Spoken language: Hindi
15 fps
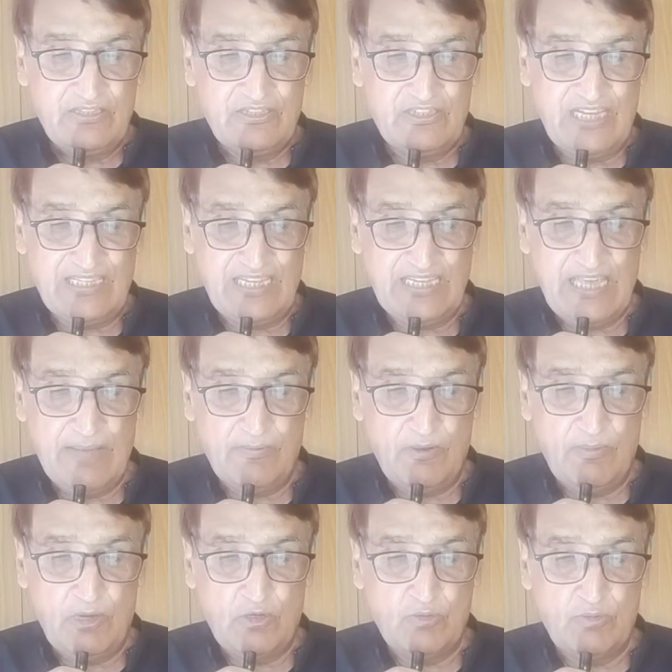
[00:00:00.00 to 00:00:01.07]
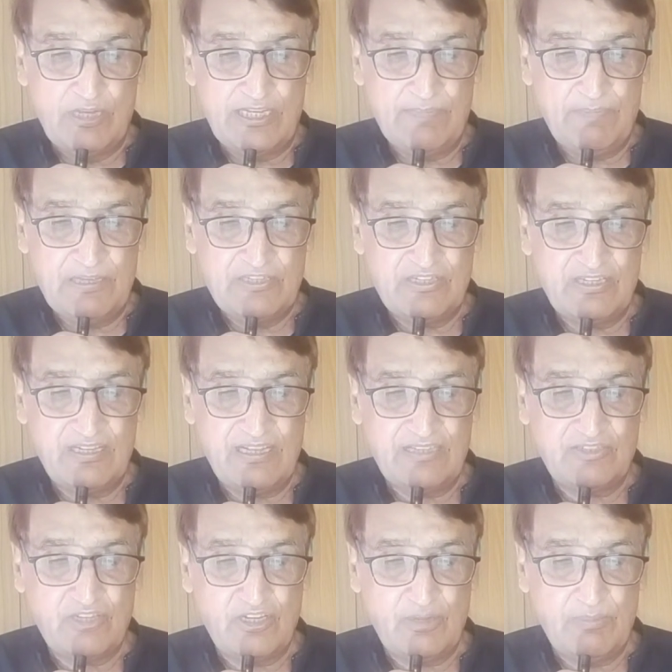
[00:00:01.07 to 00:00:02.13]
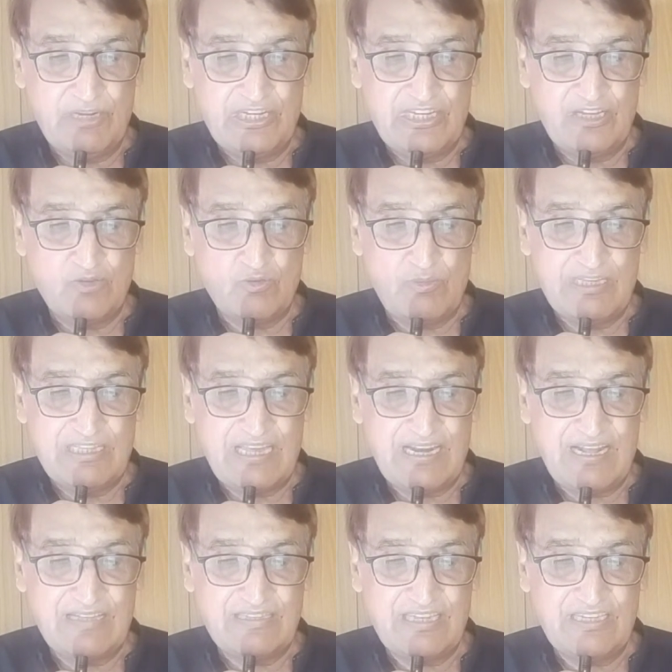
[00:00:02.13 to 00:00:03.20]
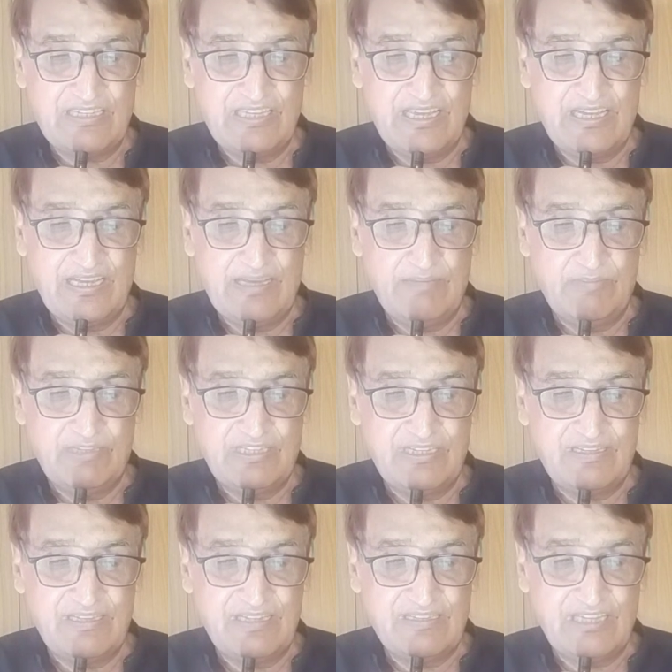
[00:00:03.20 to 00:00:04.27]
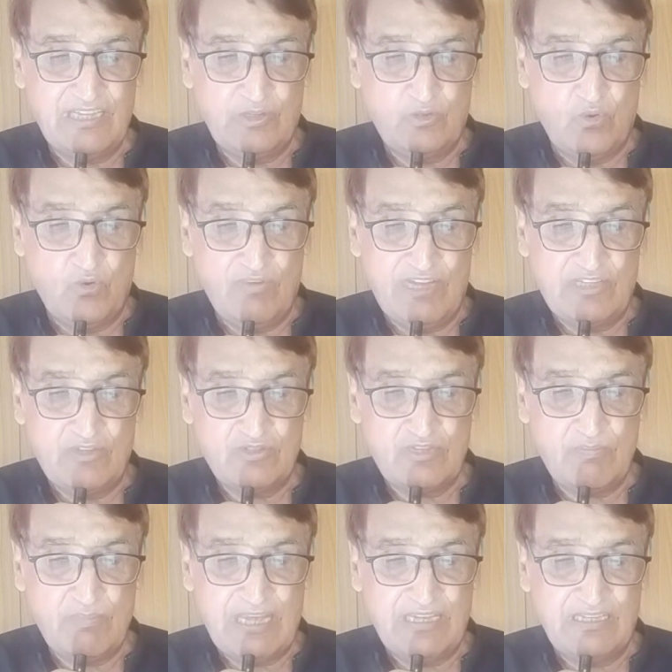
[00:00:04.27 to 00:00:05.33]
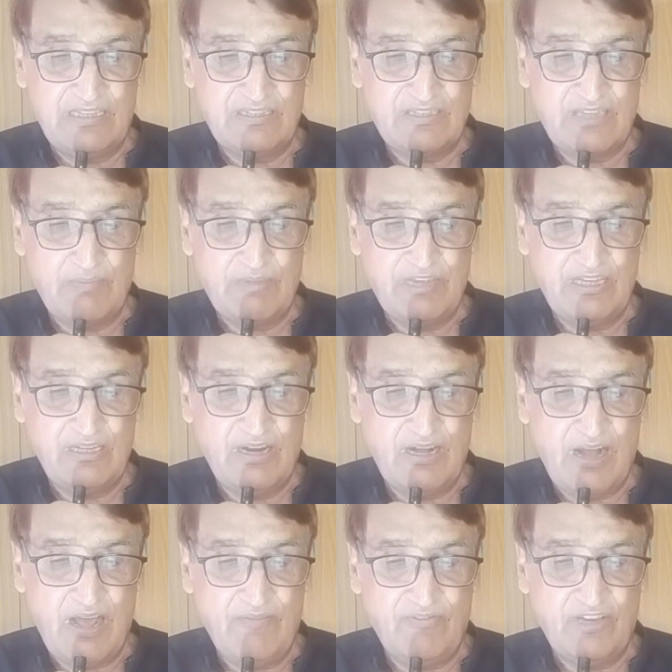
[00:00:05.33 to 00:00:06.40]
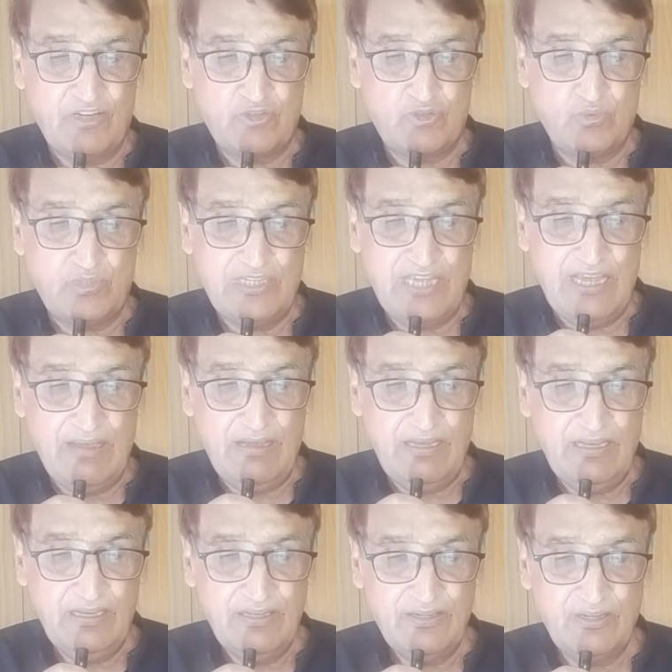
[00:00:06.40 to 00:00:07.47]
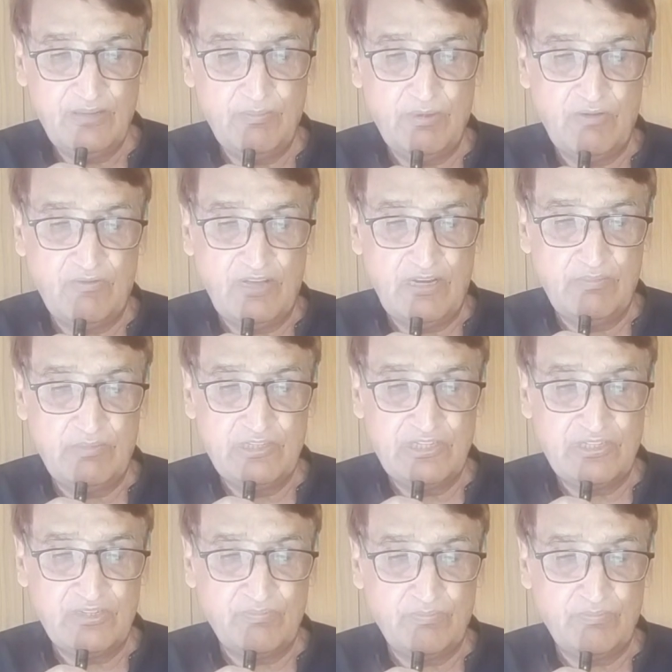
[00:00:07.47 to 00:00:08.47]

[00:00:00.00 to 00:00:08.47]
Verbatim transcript: जैसा कि आपको मालूम है कि पेंशन इलेक्शन कमेटी के जुम्मे दौरान से किए गए मंदरजा झेल दो वादों से बैंक इंतजामिया इनहराफ कर चुकी है नंबर वन बजट